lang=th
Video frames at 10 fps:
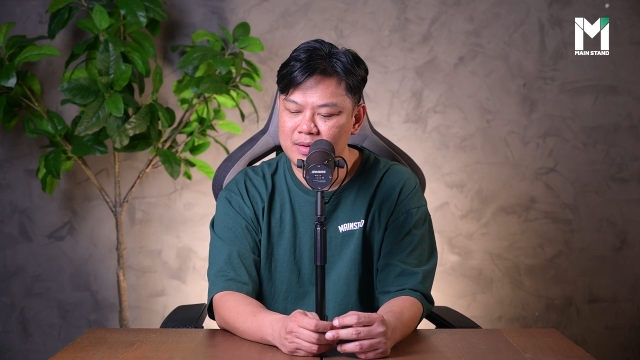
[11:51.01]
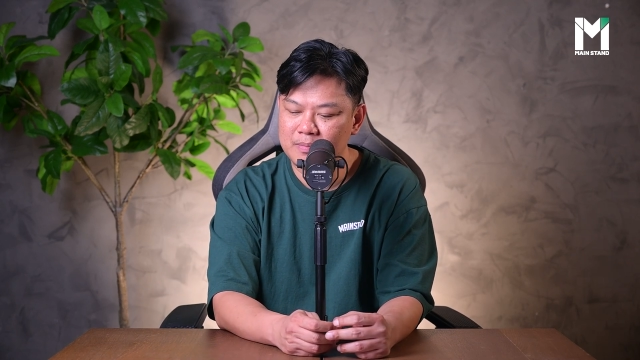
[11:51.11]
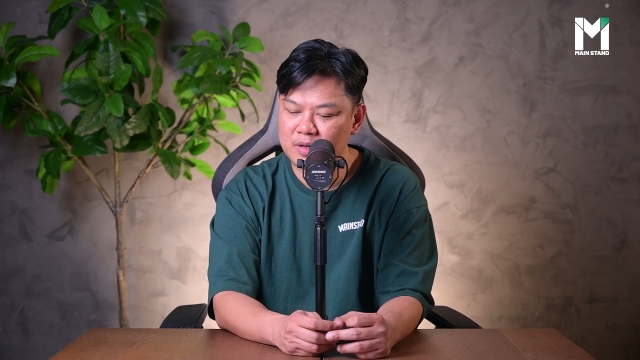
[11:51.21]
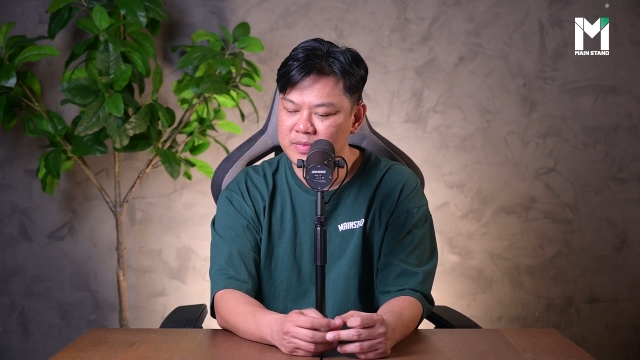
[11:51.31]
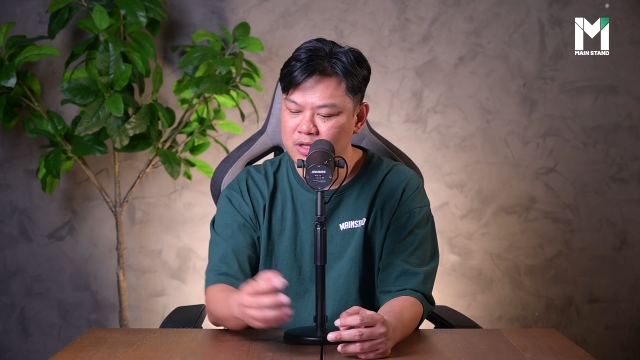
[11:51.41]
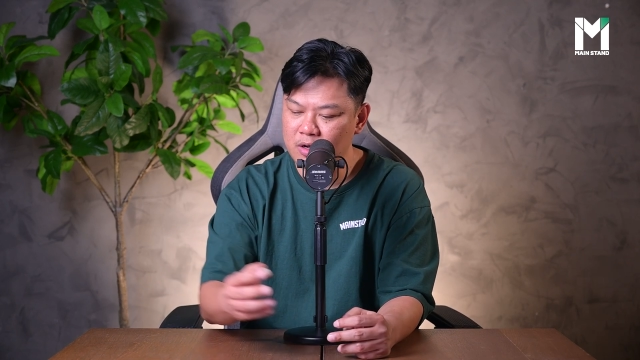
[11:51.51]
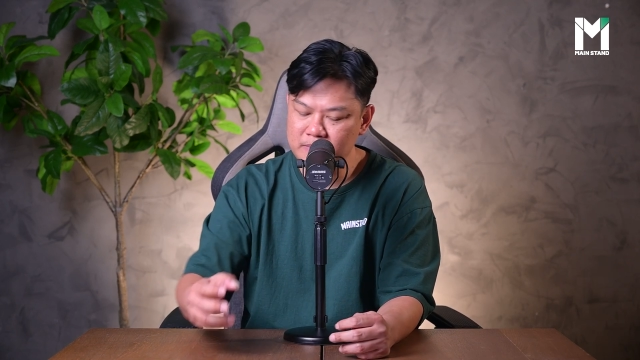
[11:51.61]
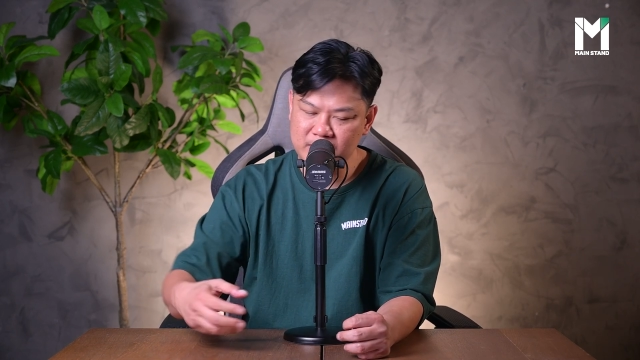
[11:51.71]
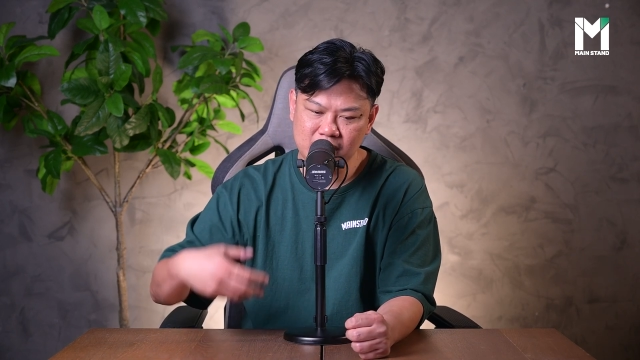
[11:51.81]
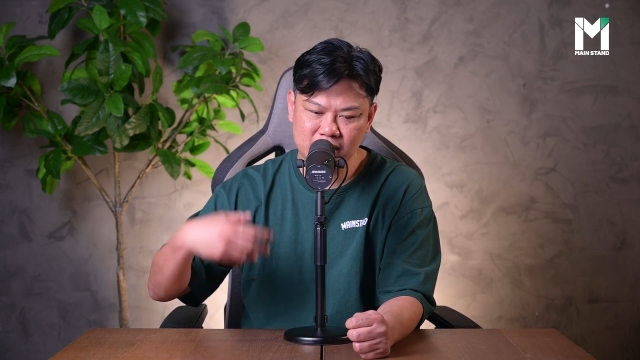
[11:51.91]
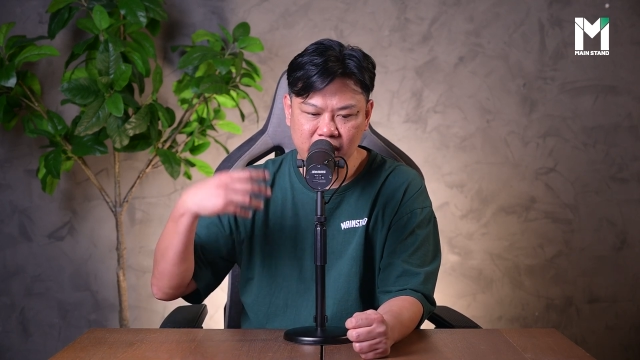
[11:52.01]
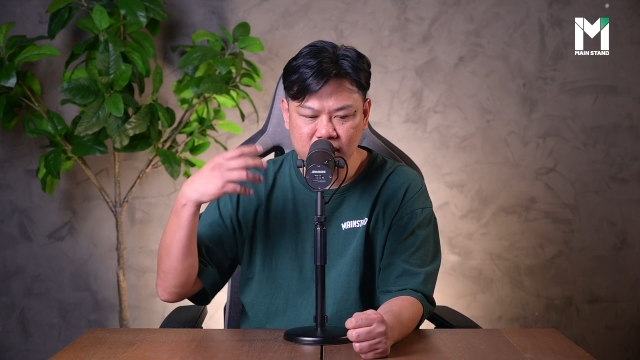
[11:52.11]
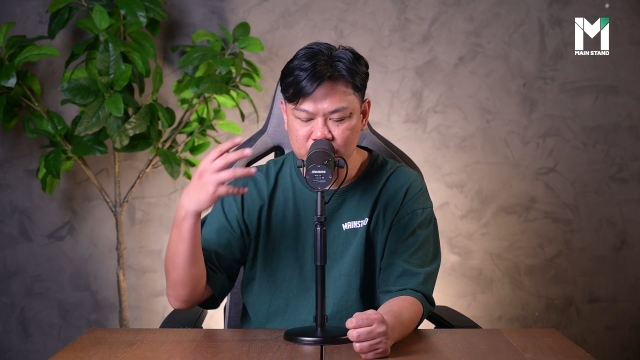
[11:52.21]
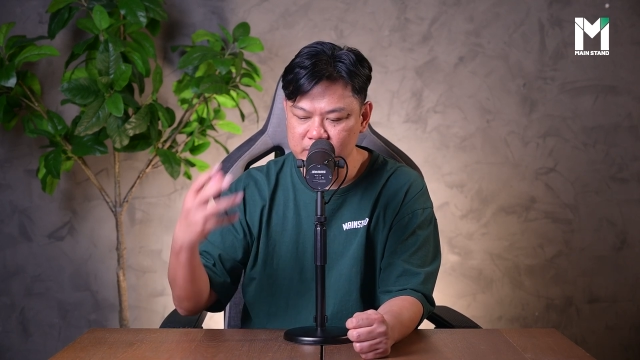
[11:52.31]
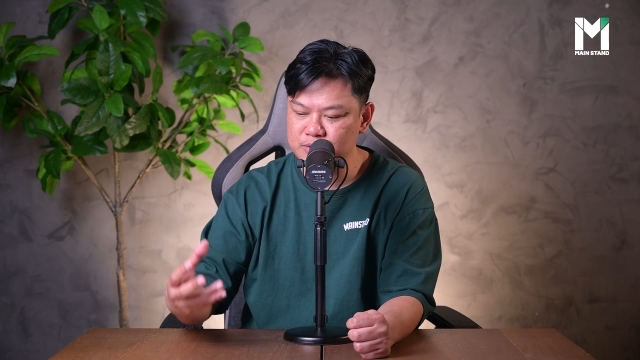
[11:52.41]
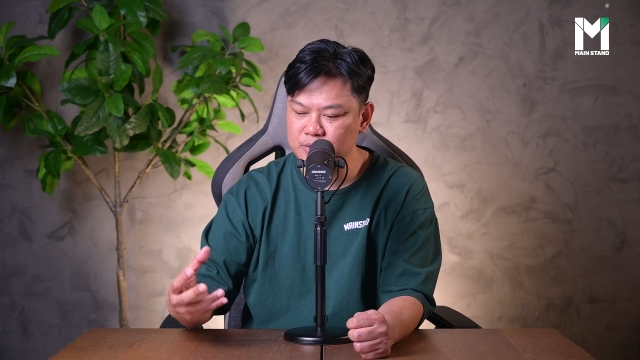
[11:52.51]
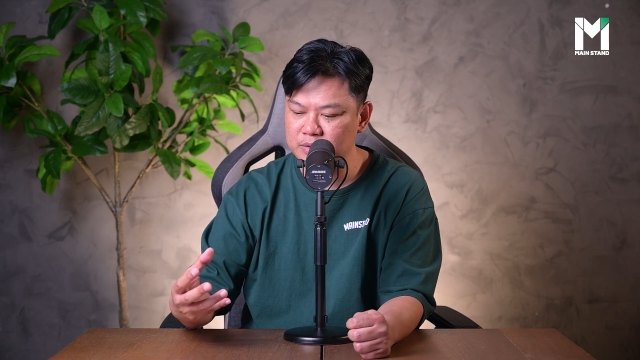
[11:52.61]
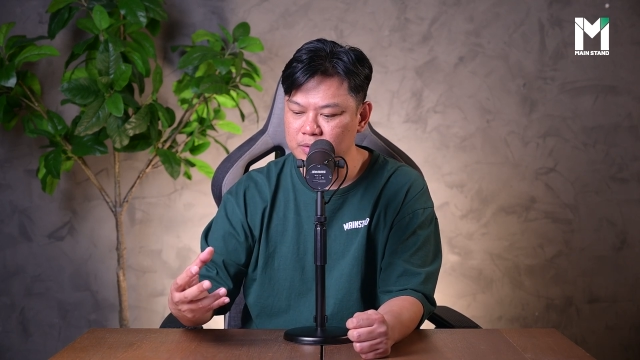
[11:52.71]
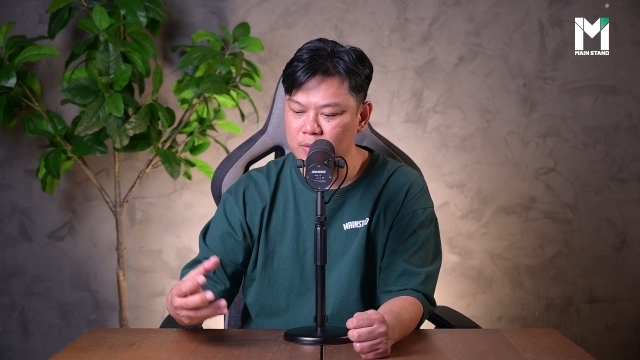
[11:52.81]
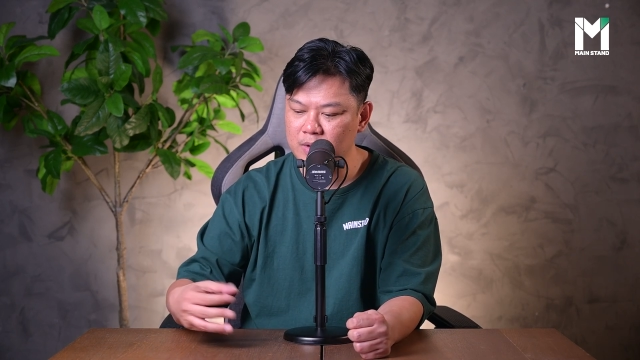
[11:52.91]
เพราะมันต้องมีเทคโนโลยีส่วน
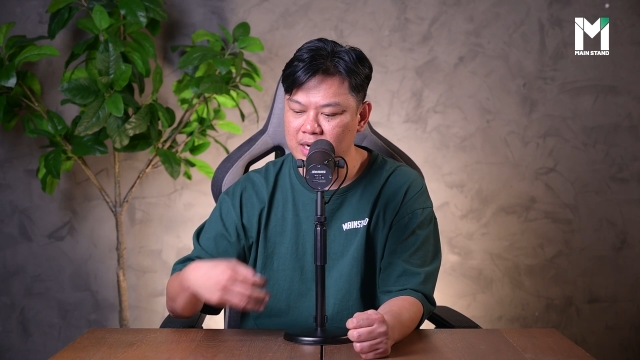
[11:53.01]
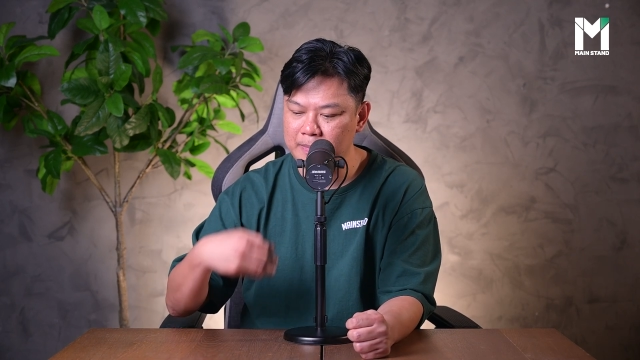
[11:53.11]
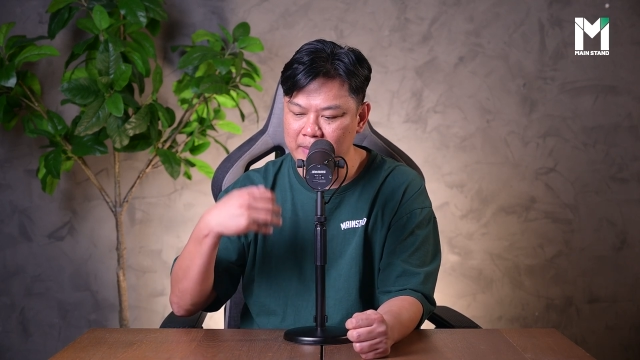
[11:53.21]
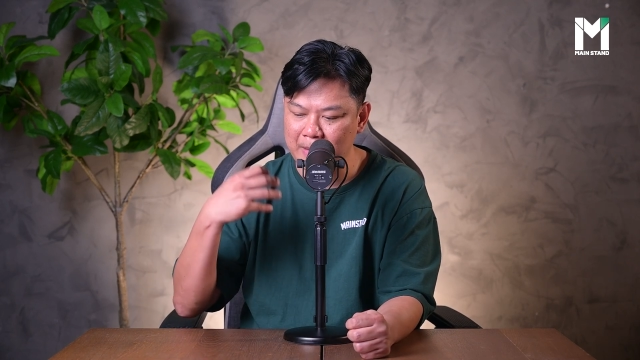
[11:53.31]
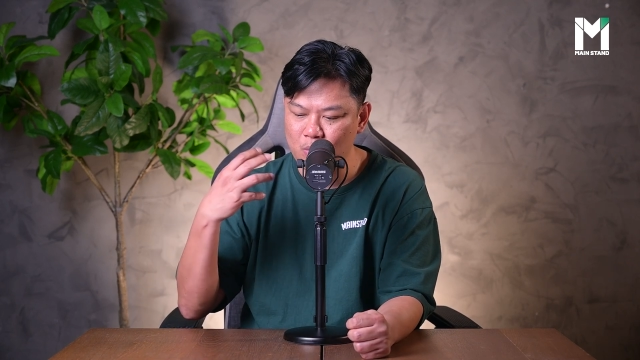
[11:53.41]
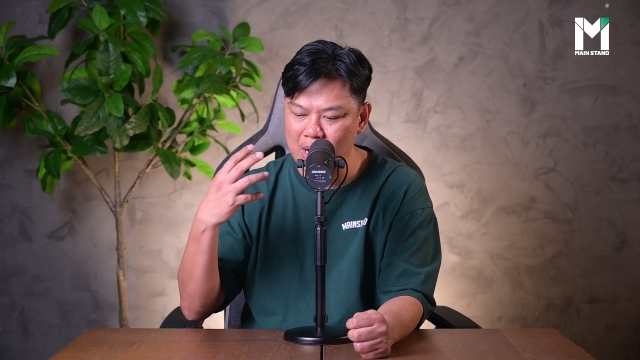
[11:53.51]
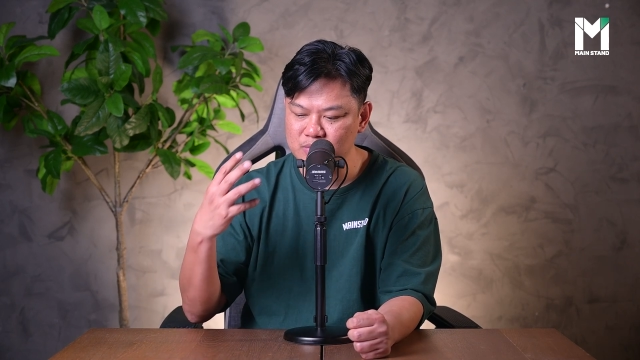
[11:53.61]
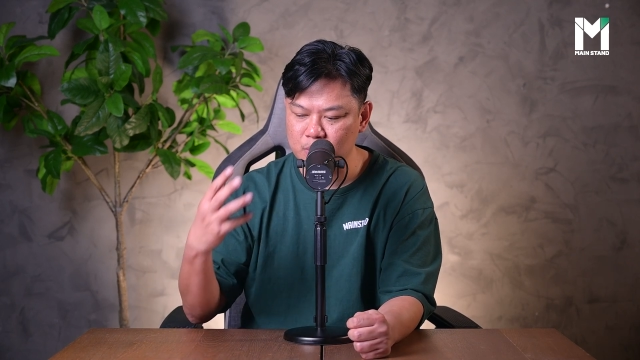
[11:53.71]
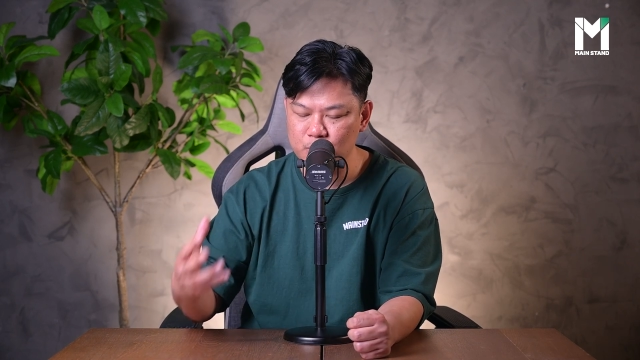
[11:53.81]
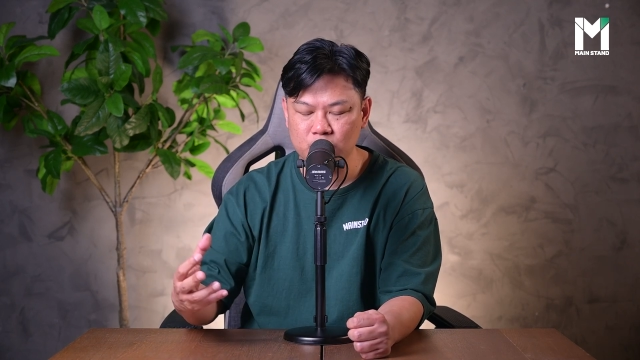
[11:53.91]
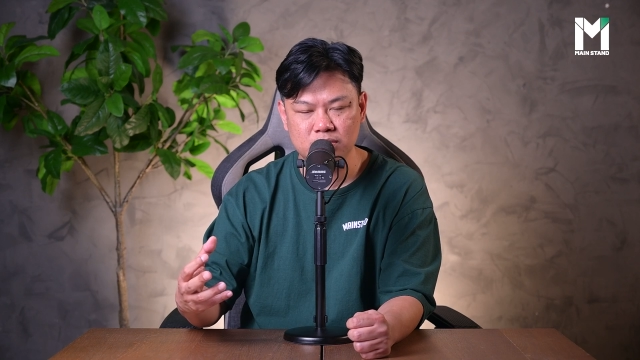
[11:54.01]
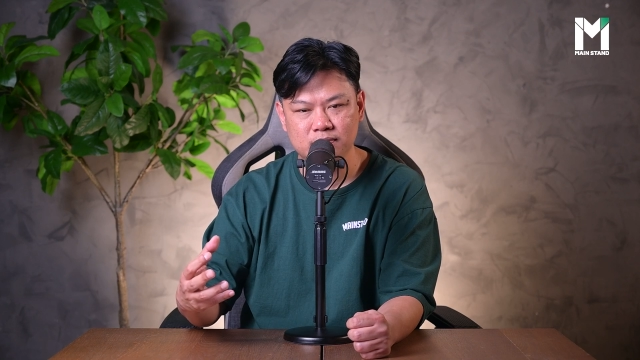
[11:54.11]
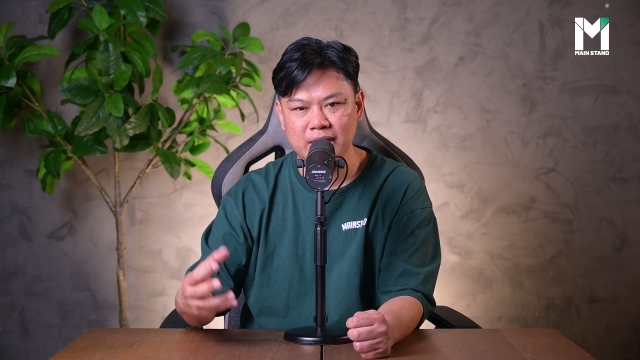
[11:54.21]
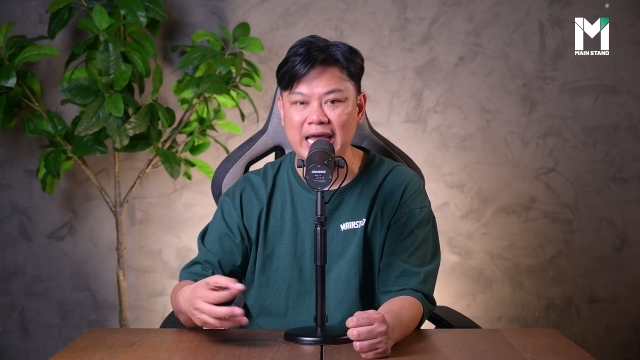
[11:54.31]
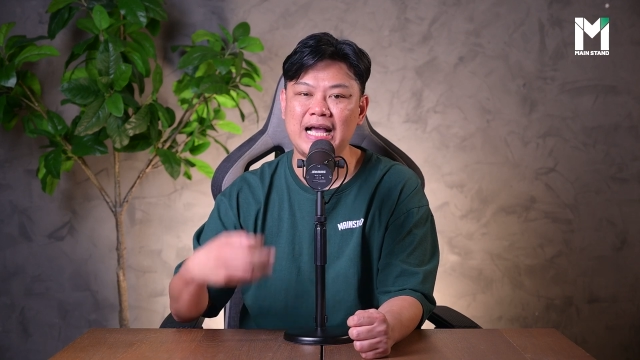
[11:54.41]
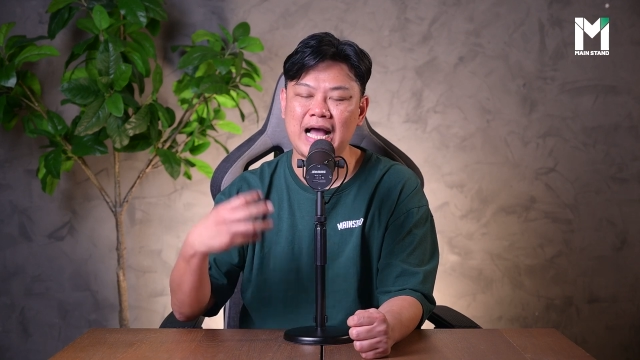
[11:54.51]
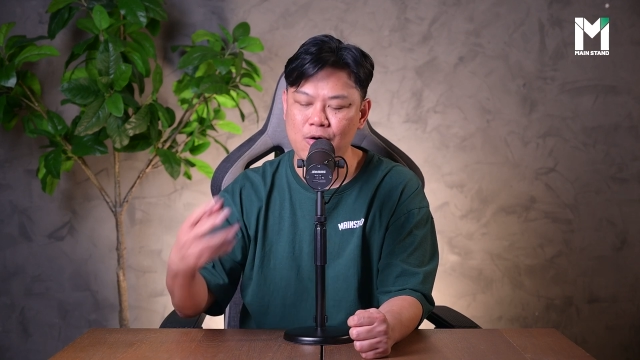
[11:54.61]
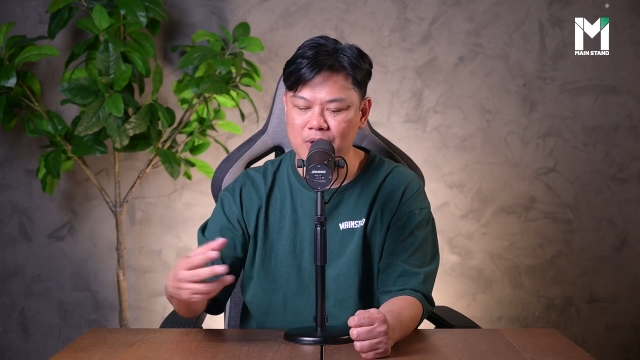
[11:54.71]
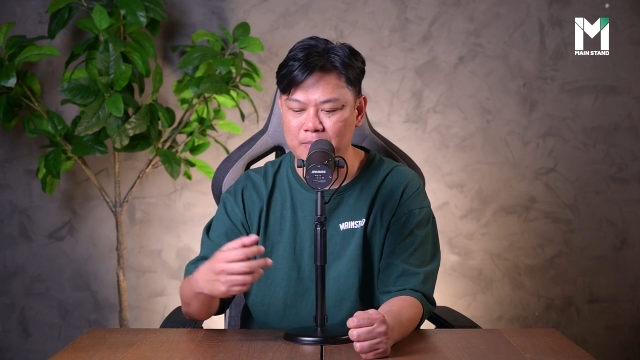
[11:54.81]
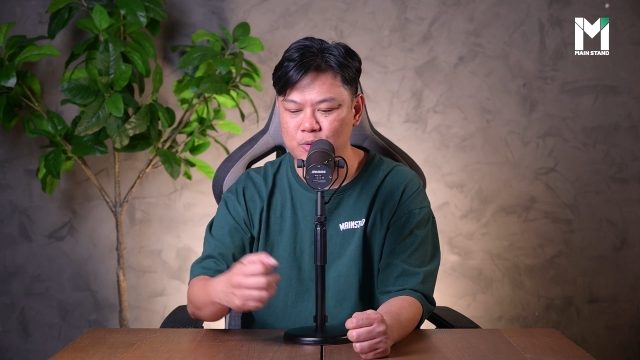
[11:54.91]
ตัวปรับความสมดุลให้
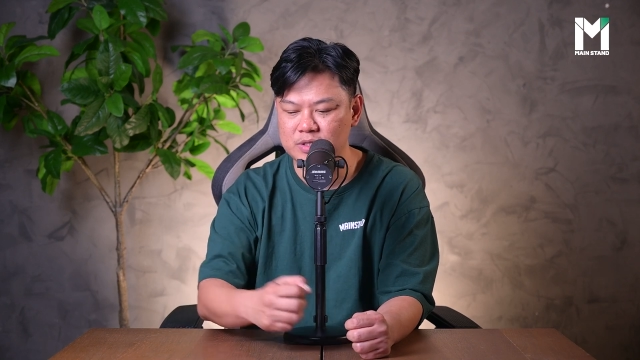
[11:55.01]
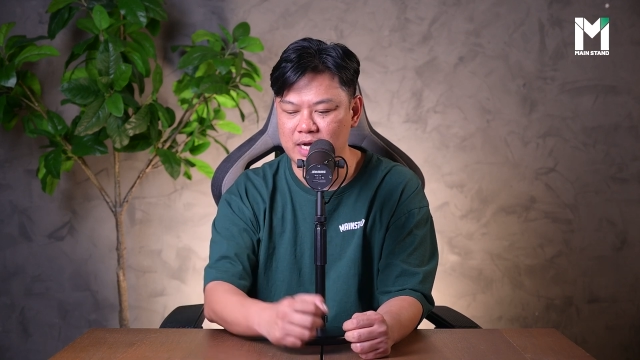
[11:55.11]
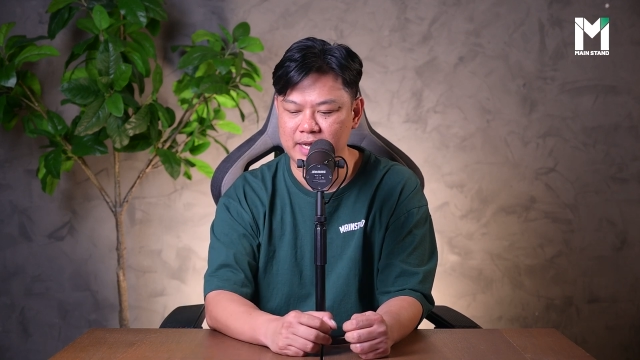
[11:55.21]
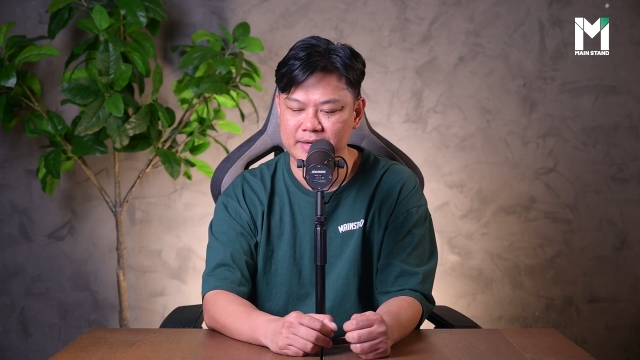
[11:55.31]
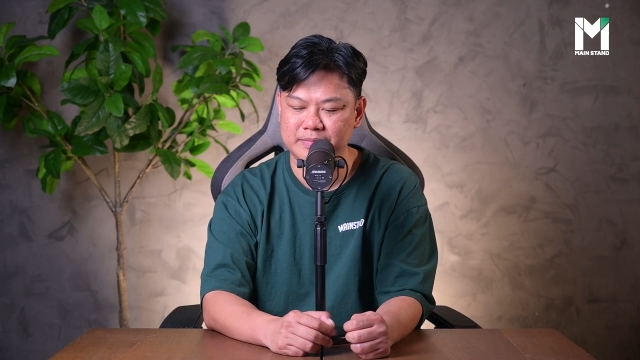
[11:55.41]
เข้ากับผู้ใช้